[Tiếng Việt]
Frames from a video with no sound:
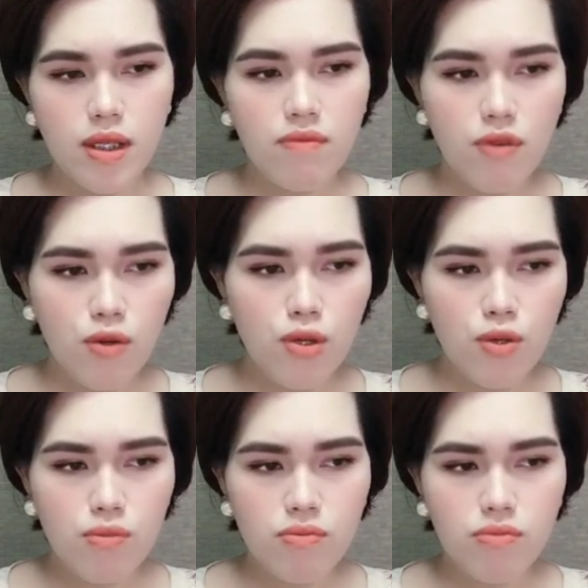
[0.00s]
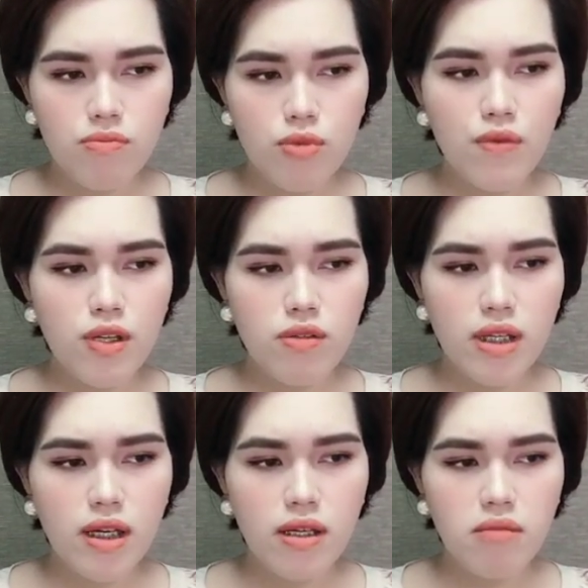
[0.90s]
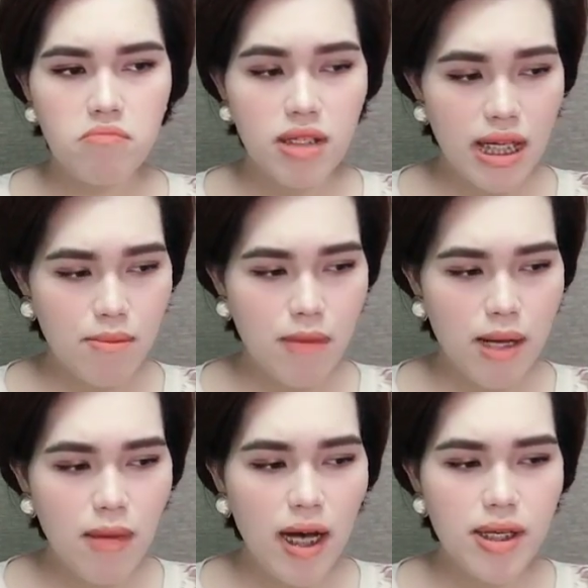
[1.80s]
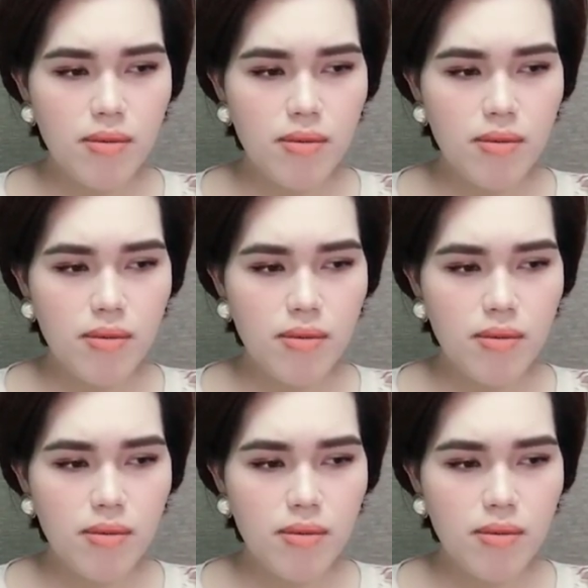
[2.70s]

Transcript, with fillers: Và cuối cùng tôi vẫn có thể mất anh mãi mãi.